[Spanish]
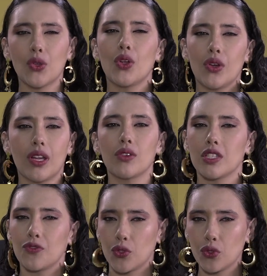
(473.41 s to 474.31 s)
todo lo que lo
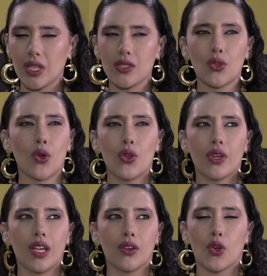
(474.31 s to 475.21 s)
disfrutas, todo
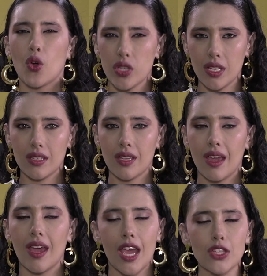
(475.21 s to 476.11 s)
lo que lo gozas,
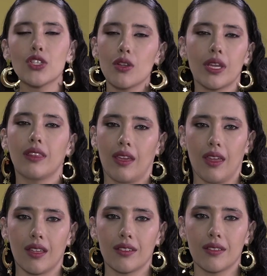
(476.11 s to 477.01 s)
eso es lo que te
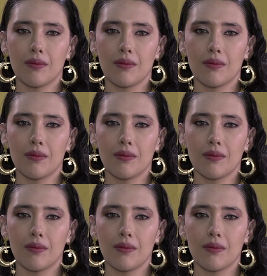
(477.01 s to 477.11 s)
queda.